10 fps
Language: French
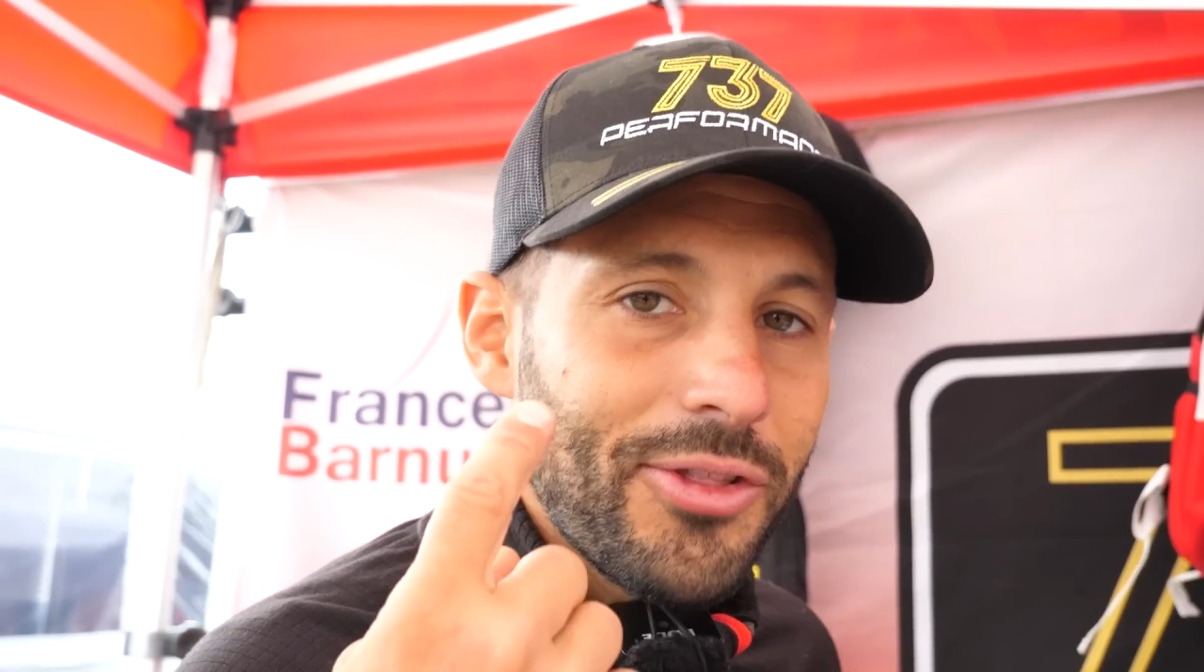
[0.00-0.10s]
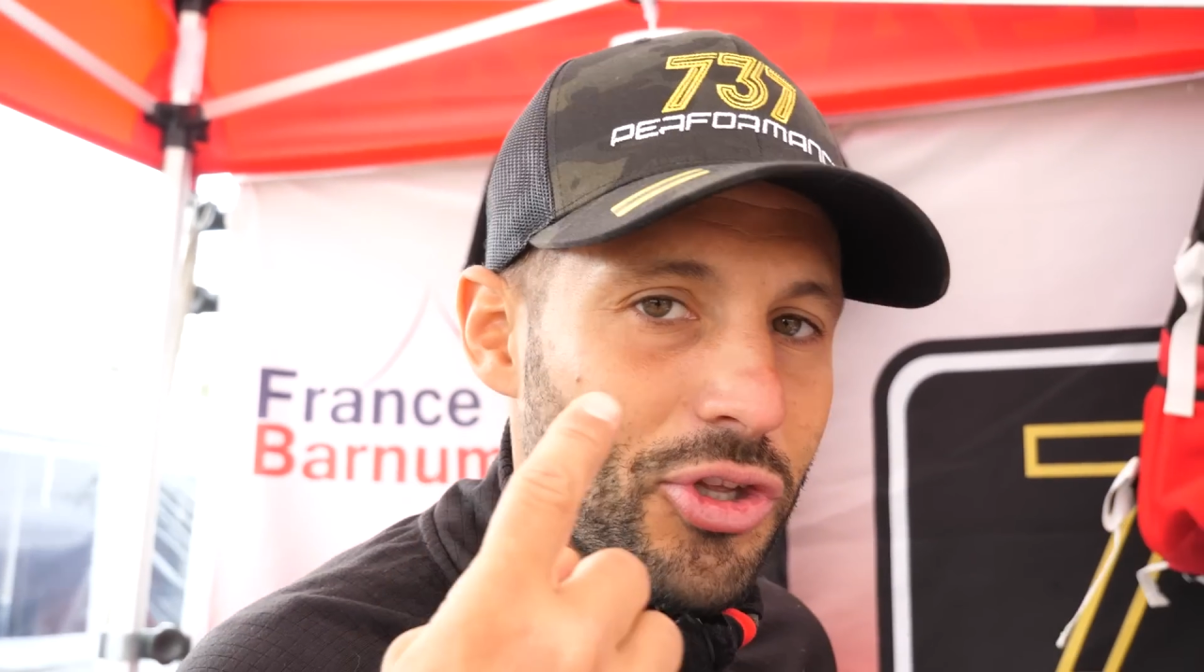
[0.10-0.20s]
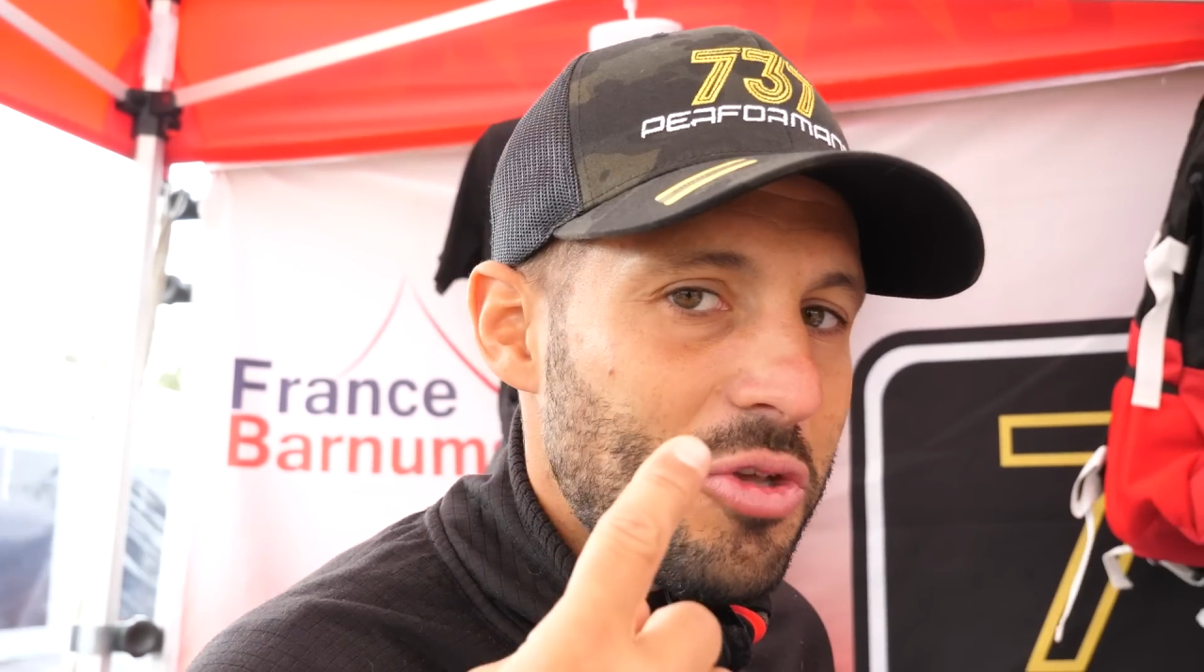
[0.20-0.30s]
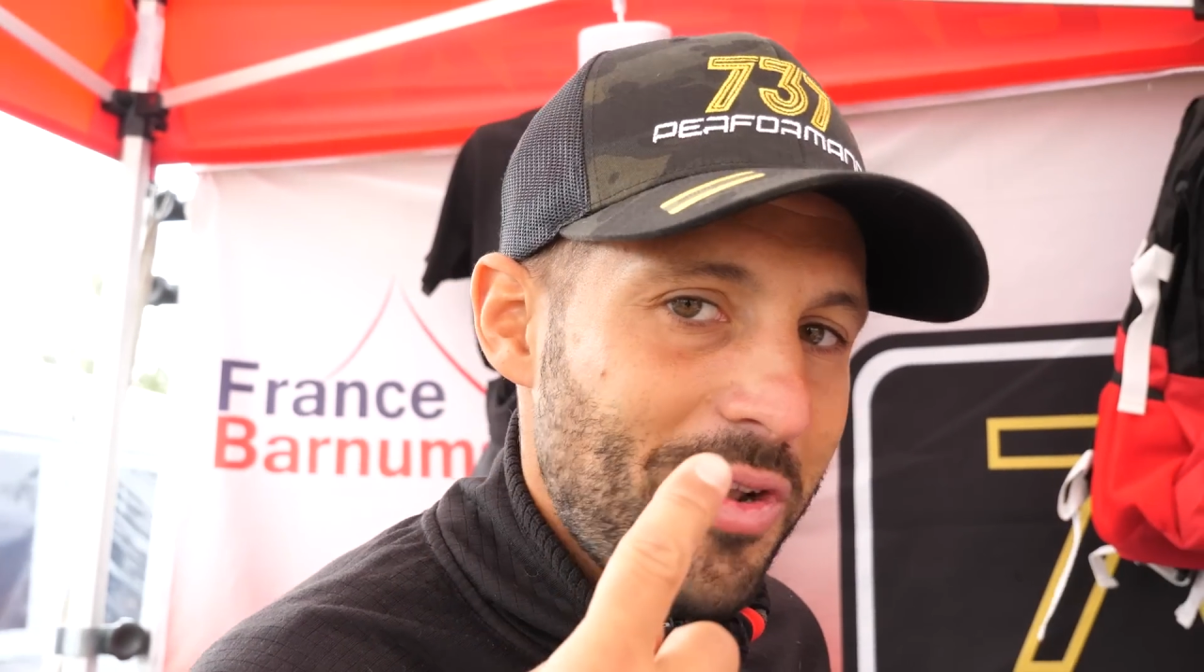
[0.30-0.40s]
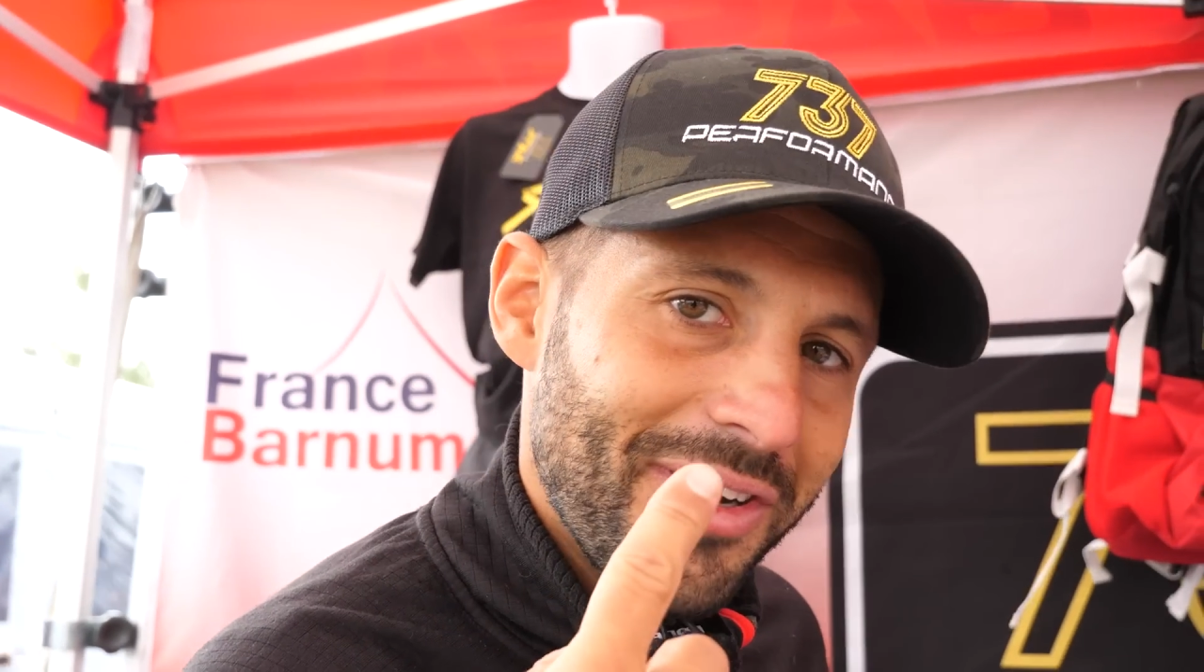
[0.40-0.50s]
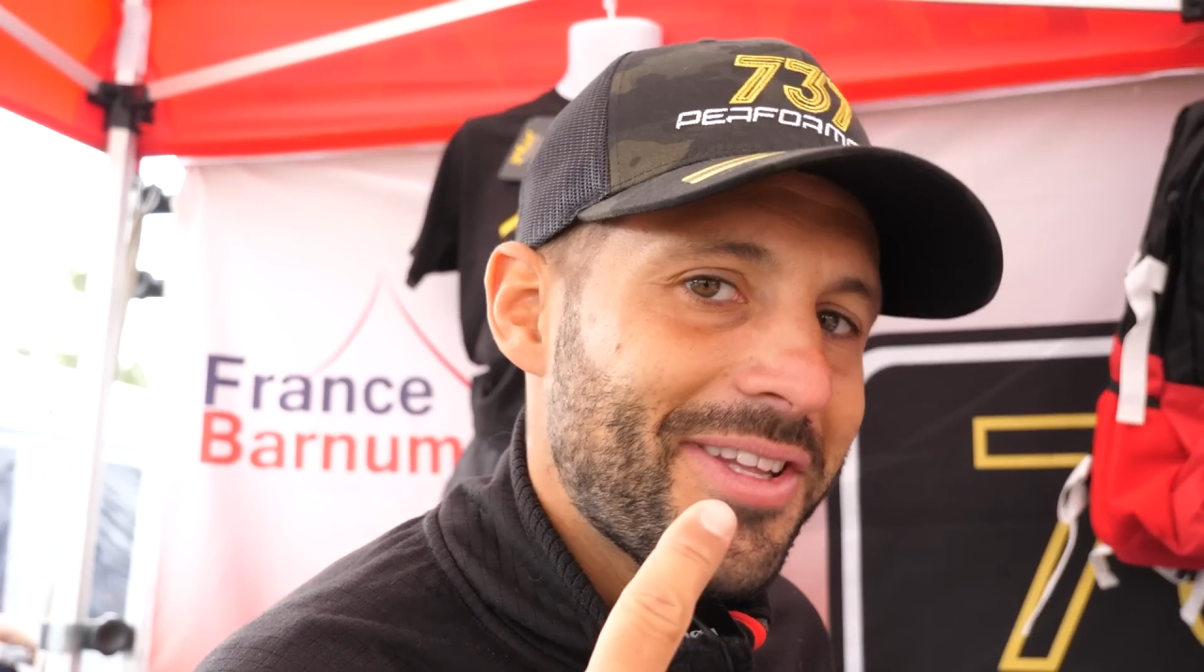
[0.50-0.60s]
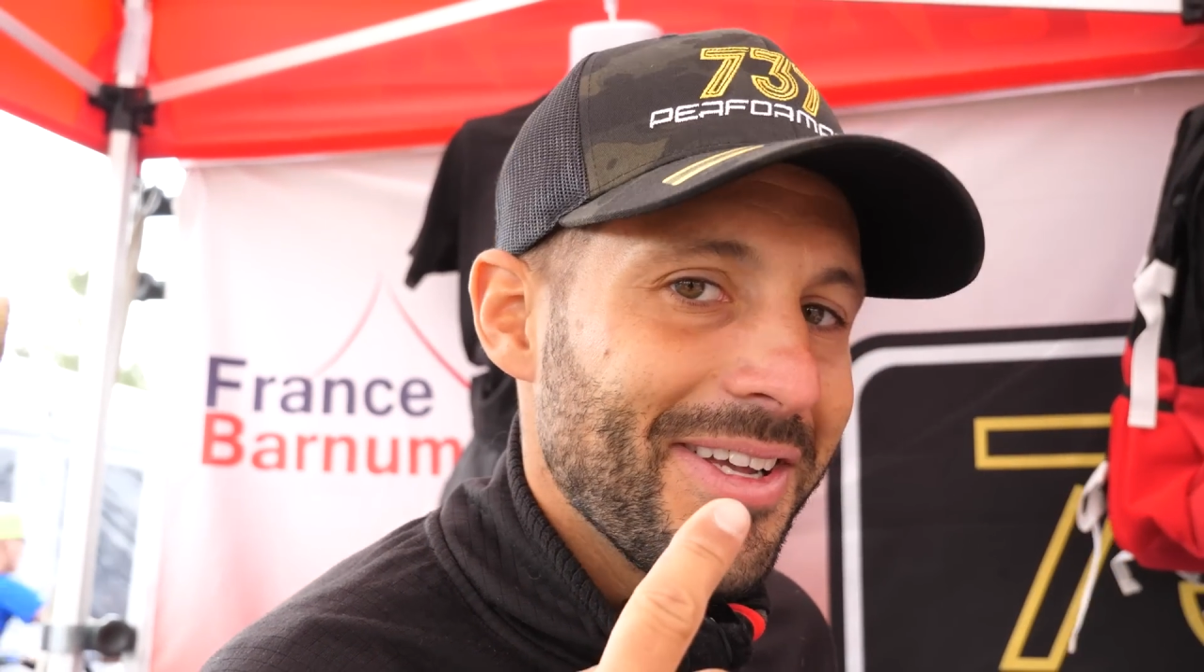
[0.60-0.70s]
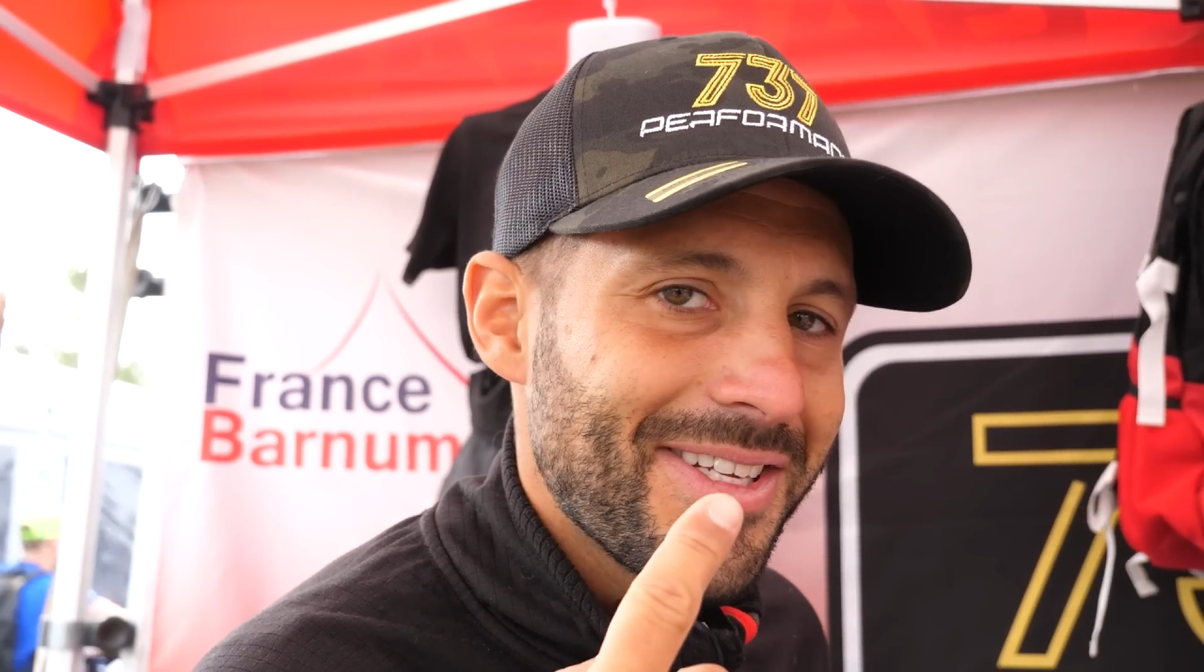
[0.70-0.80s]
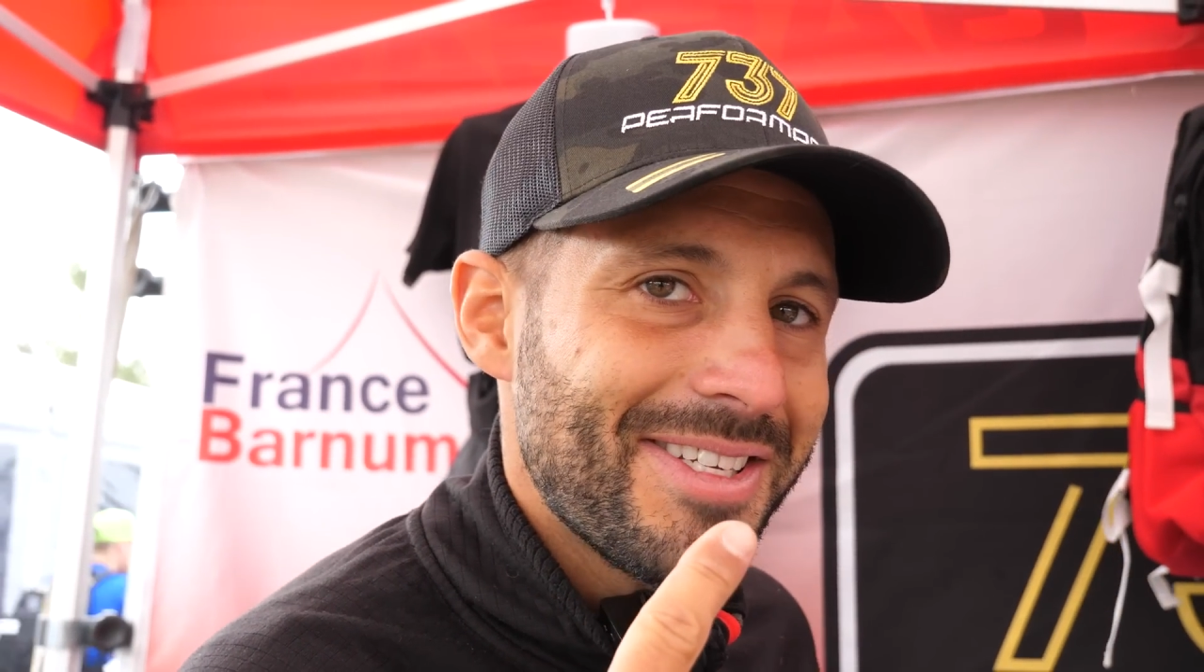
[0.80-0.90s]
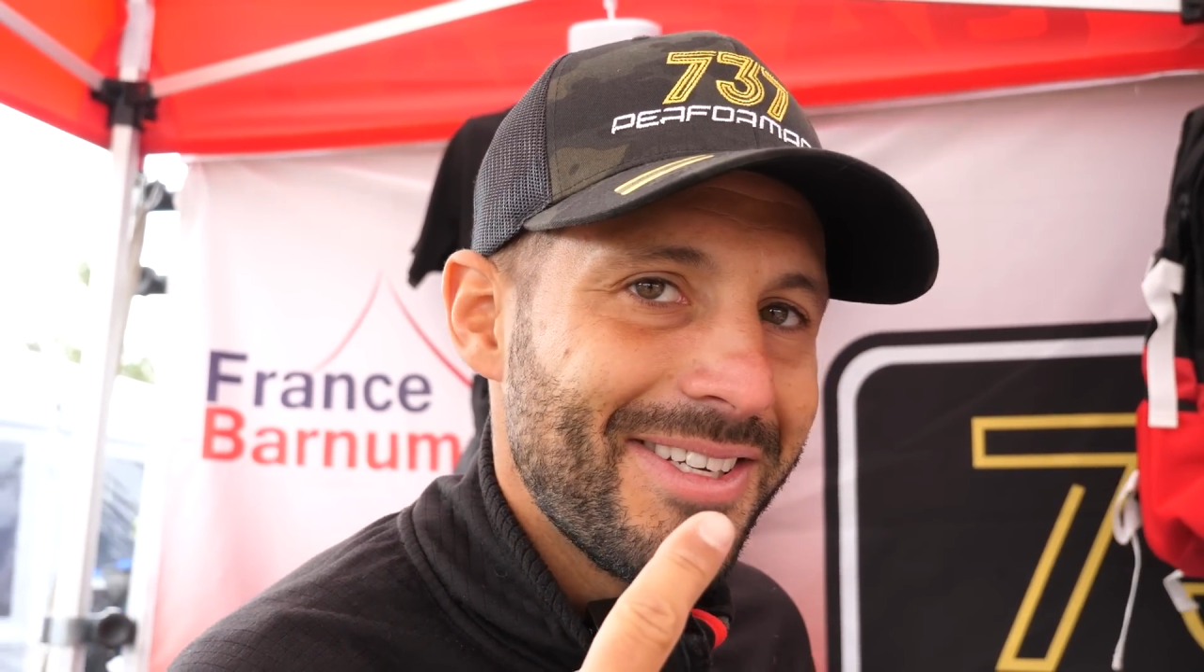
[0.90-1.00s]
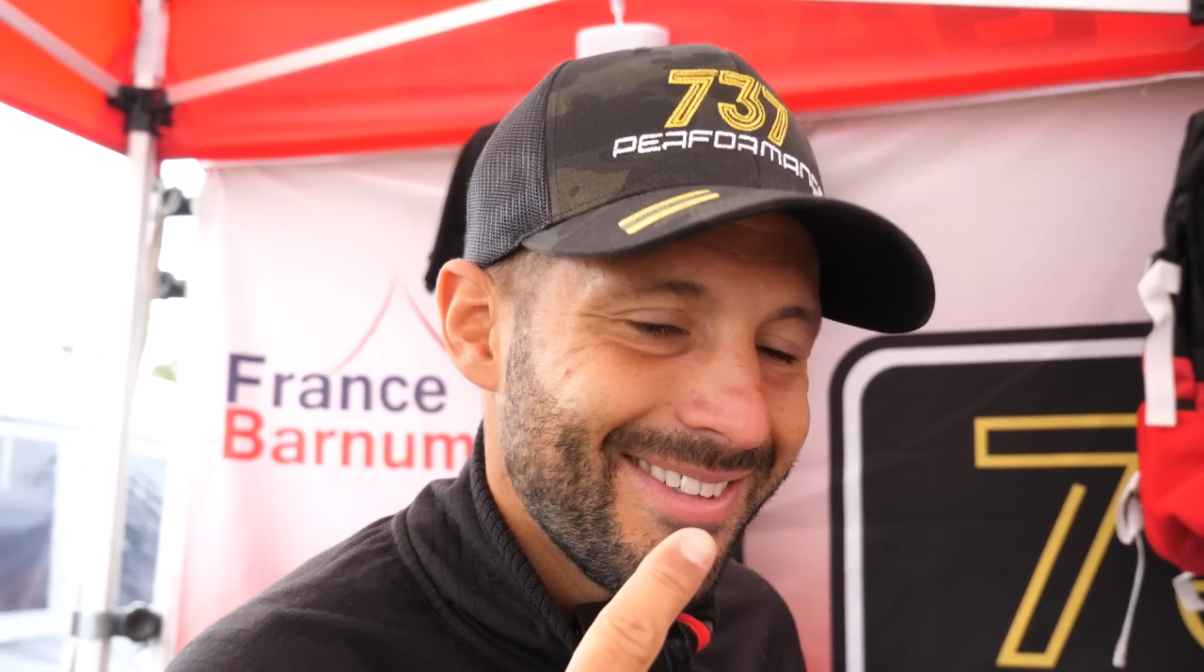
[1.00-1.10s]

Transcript: date de 2021 celle-ci.